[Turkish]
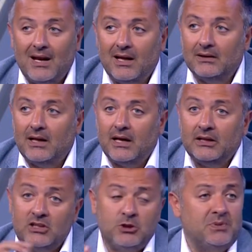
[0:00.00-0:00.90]

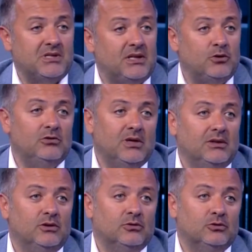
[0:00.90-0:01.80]
Belhanda hiçbir sene
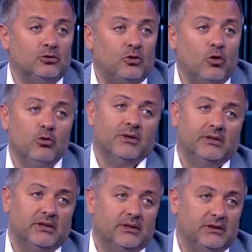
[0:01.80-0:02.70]
dünyanın en iyi oyuncusu
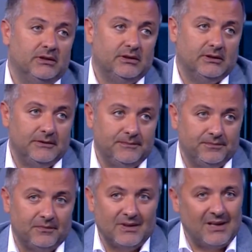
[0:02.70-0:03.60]
olmadı.
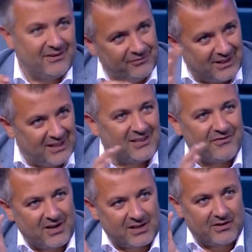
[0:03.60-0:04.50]
Yani
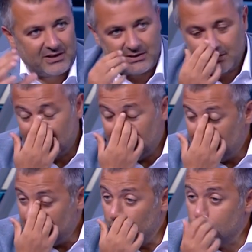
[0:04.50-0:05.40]
kalite farkı var.
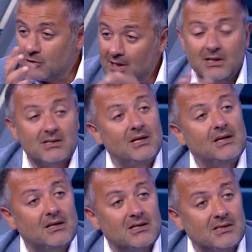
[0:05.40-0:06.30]
Muslera ile
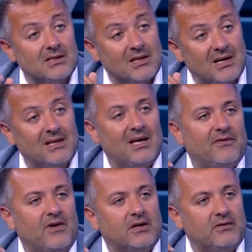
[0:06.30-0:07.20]
Snyder arasında da
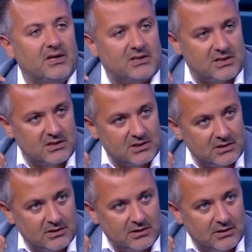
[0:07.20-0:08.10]
kariyer farkı vardır.
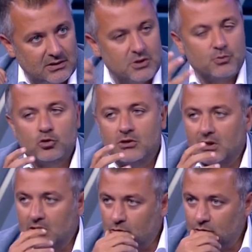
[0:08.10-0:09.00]
Tabii. Biz
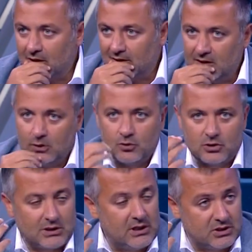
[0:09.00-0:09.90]
Muslera'yı dünyanın en iyi
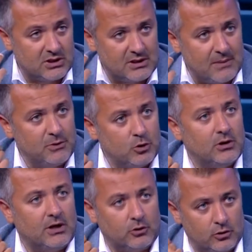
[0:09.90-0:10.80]
oyuncularından biri
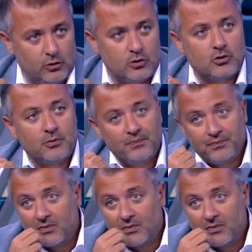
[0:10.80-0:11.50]
olarak görüyoruz.